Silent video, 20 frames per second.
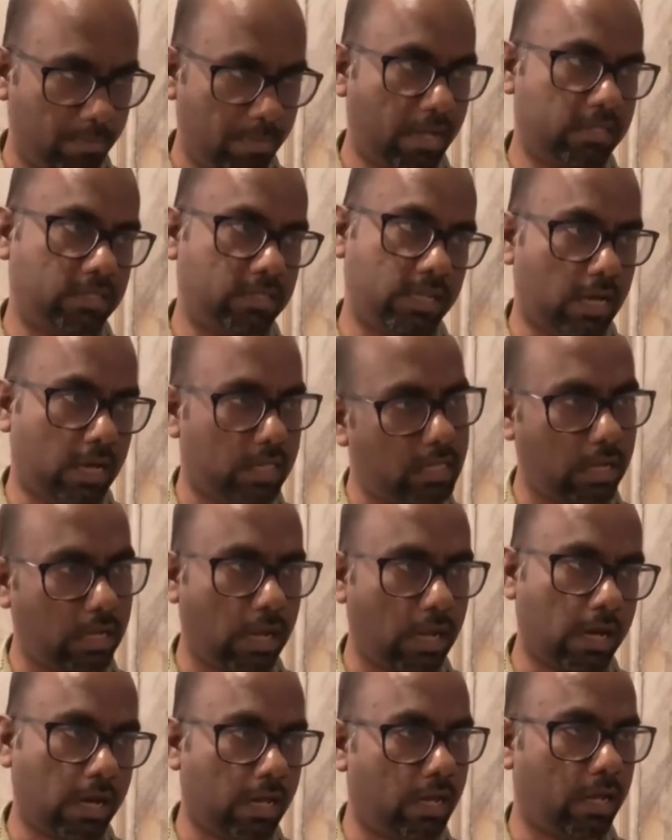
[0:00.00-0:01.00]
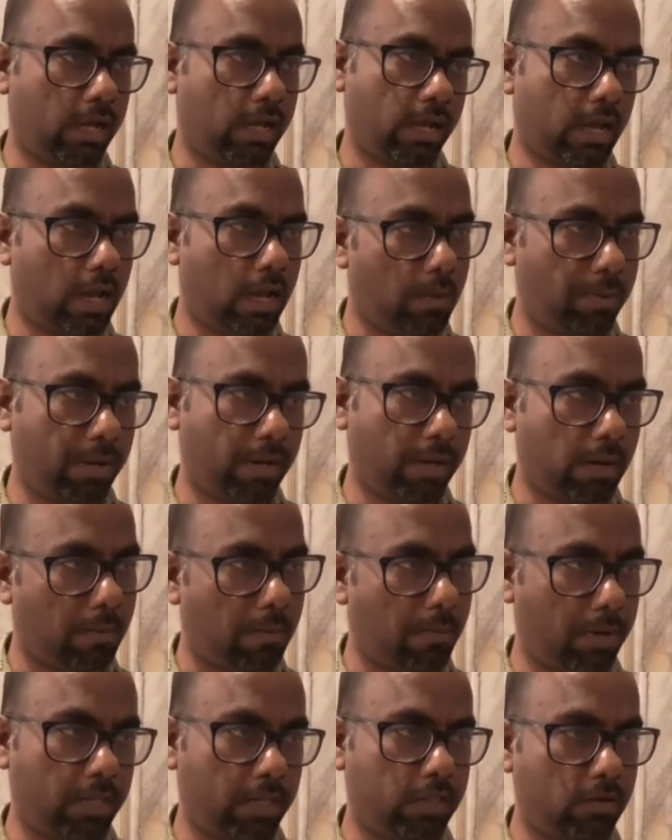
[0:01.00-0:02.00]
பேசி அதுக்கான ஹெல்ப்பையும்
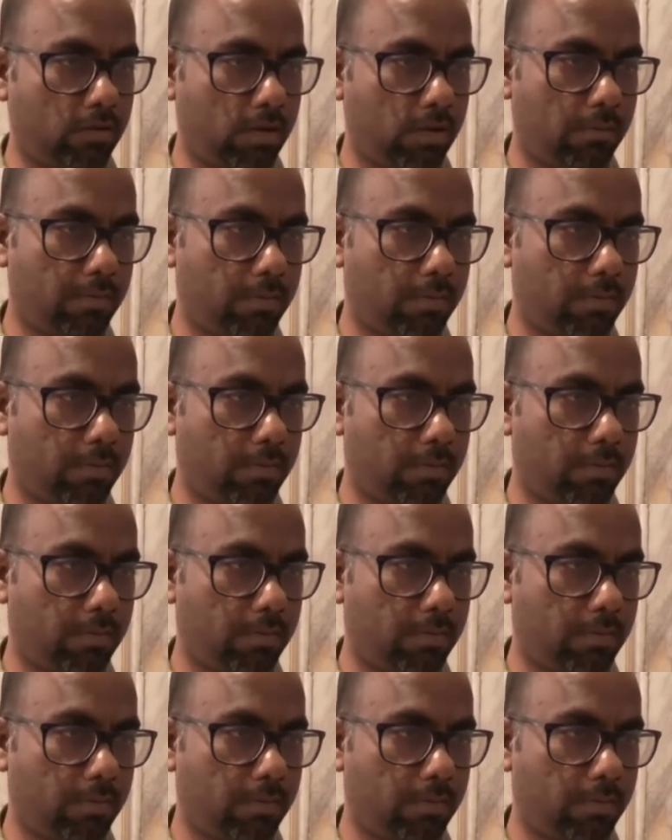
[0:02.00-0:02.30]
நம்ம பண்ணிட்டு